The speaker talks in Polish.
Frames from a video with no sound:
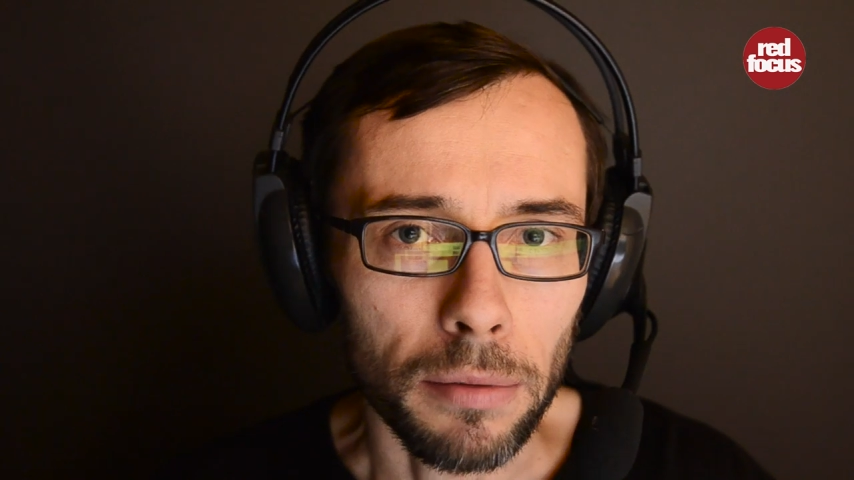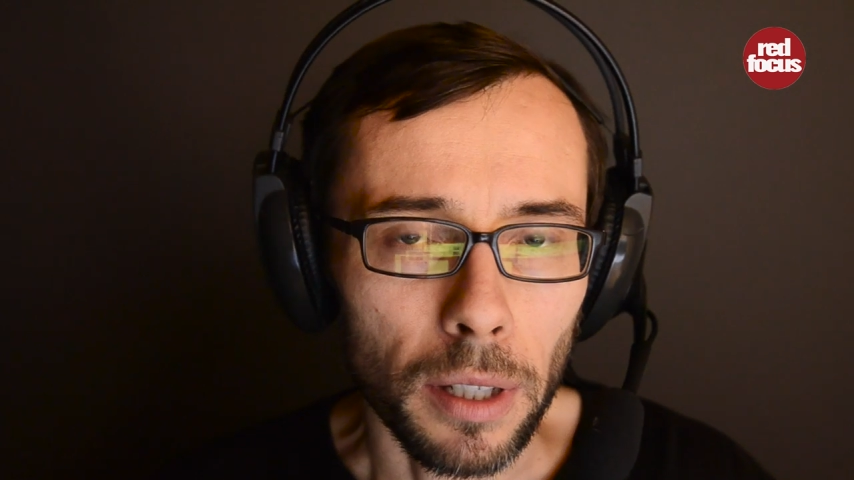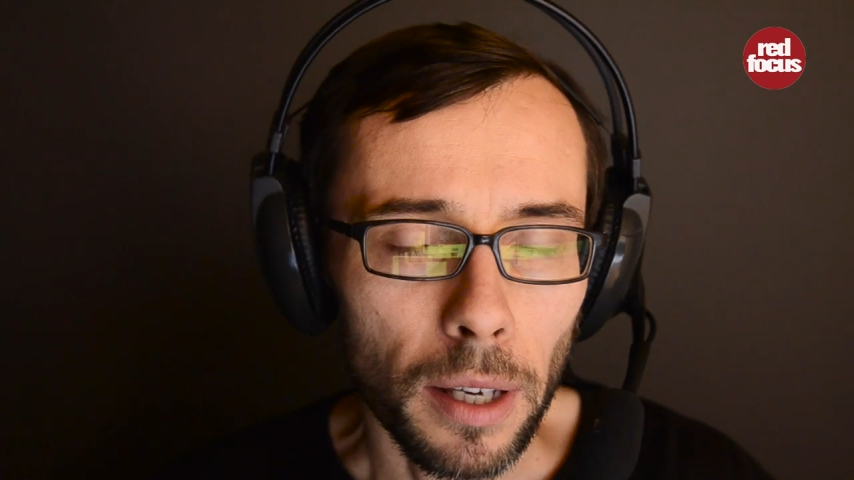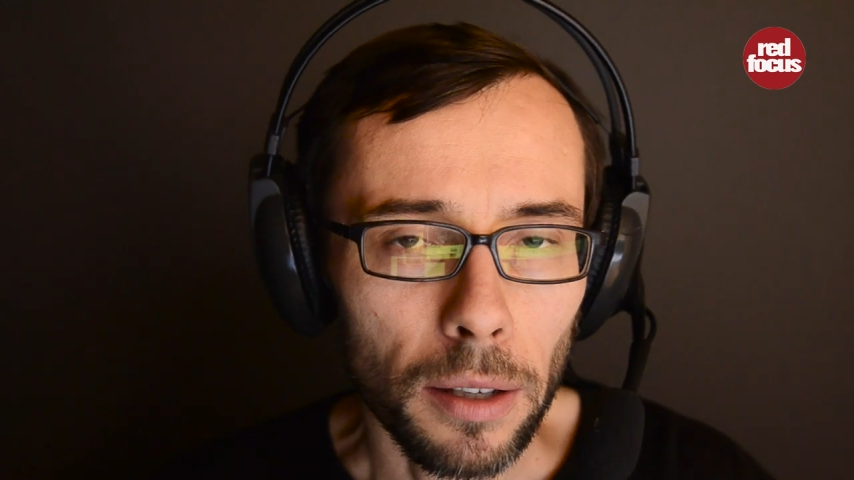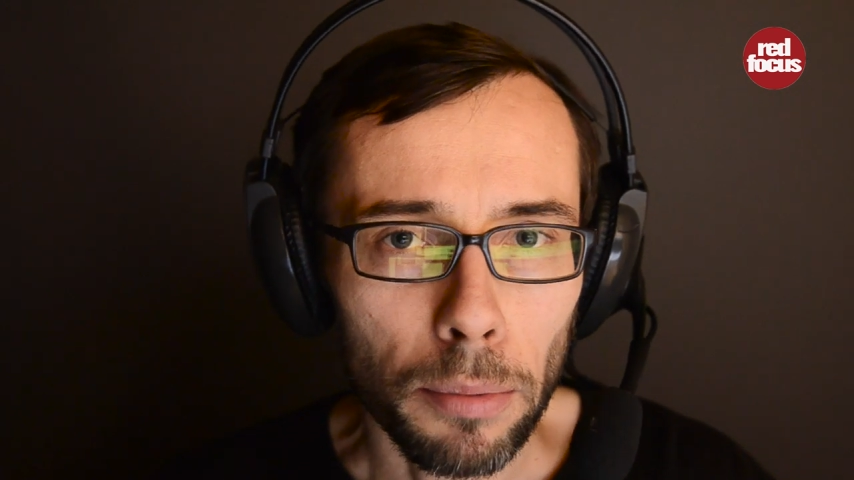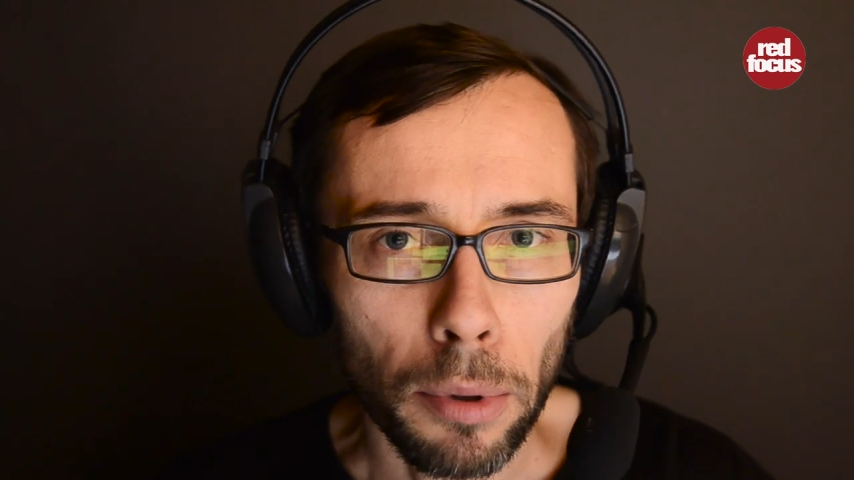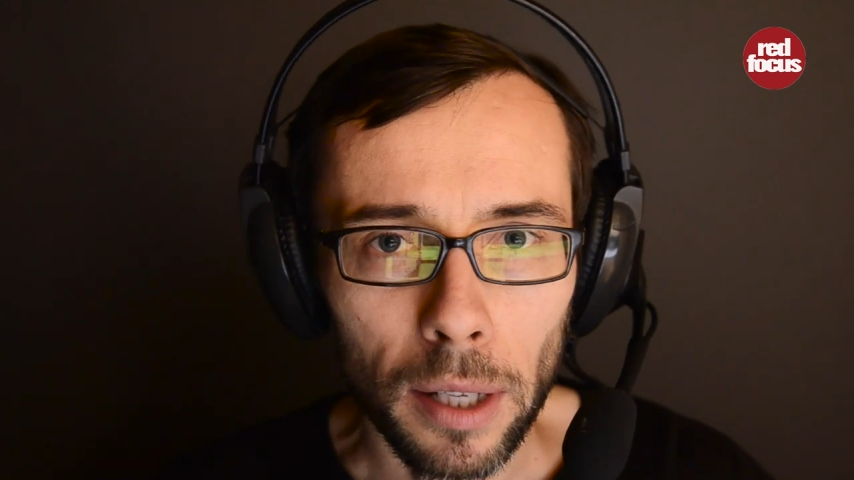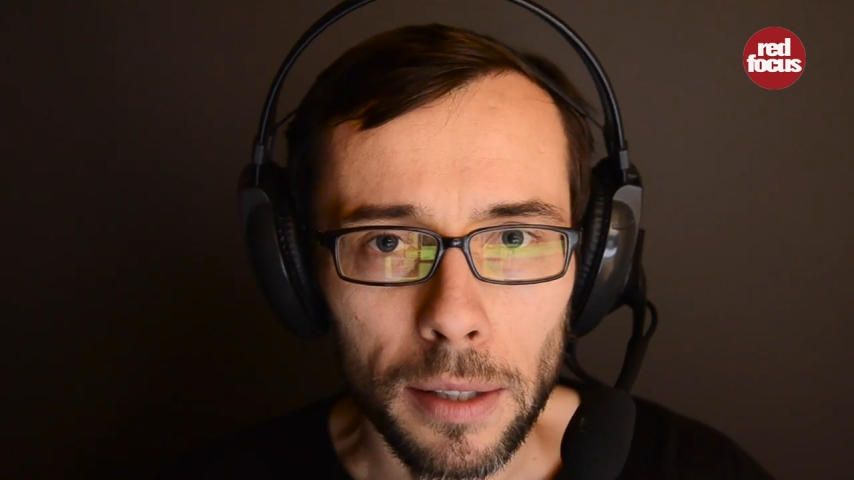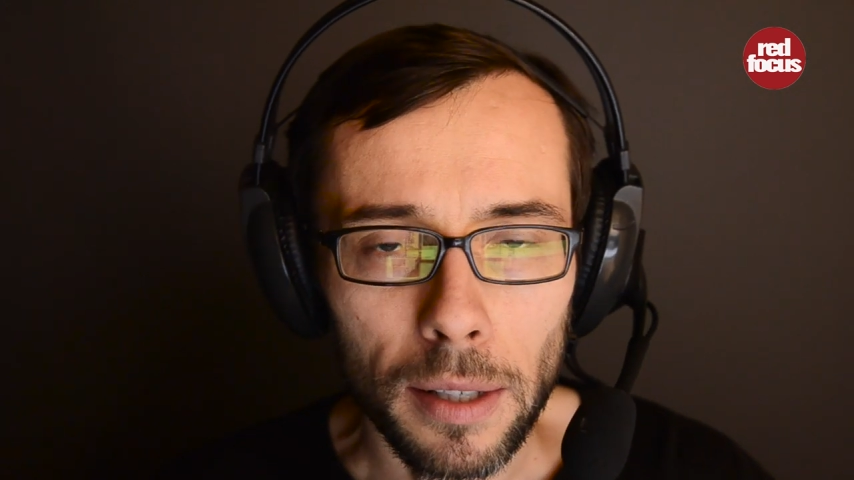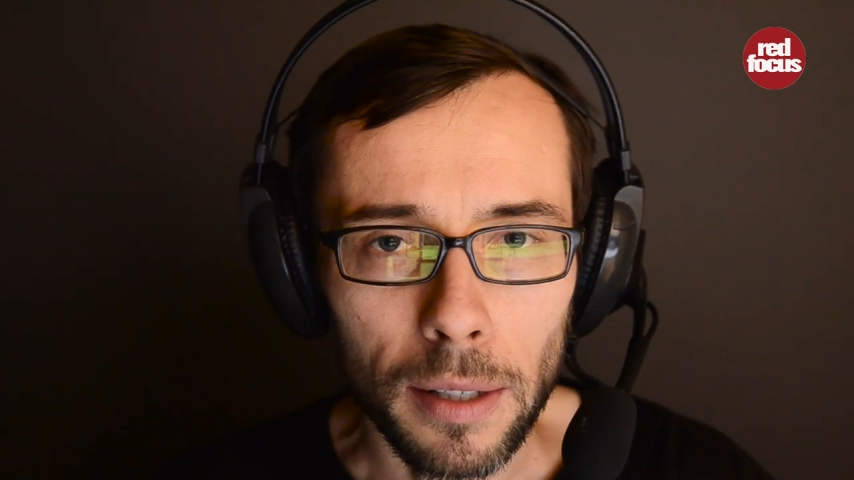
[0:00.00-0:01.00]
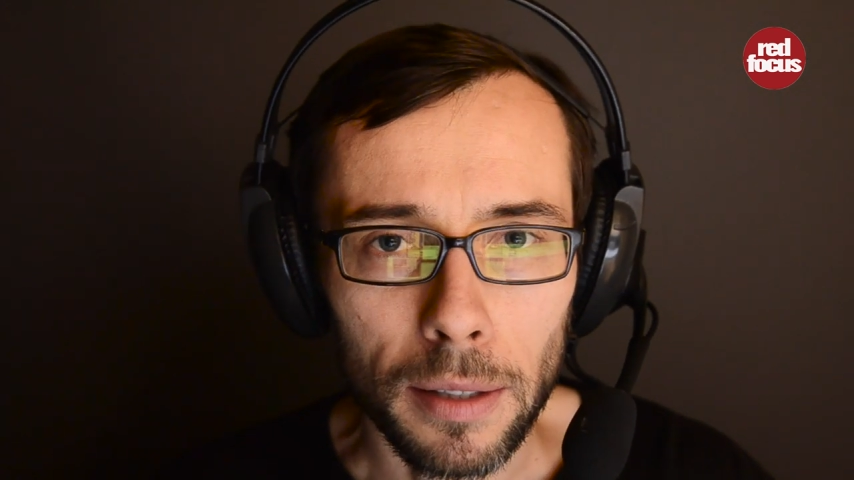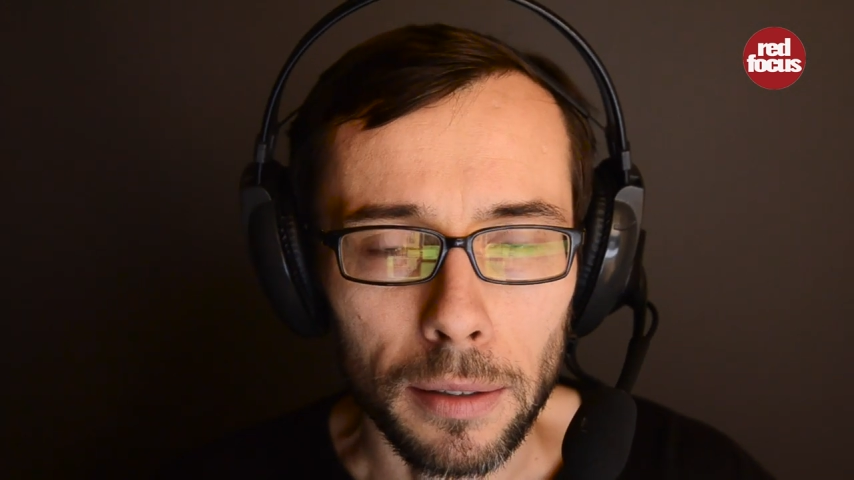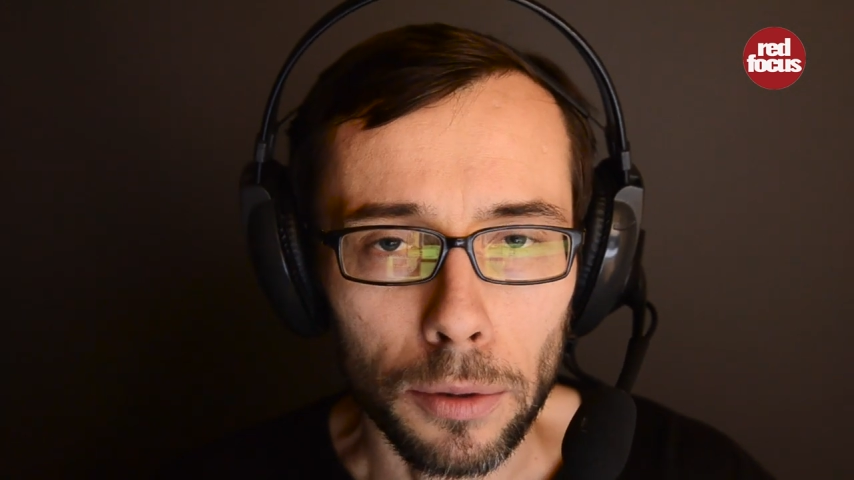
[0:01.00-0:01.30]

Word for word: wielkie korporacje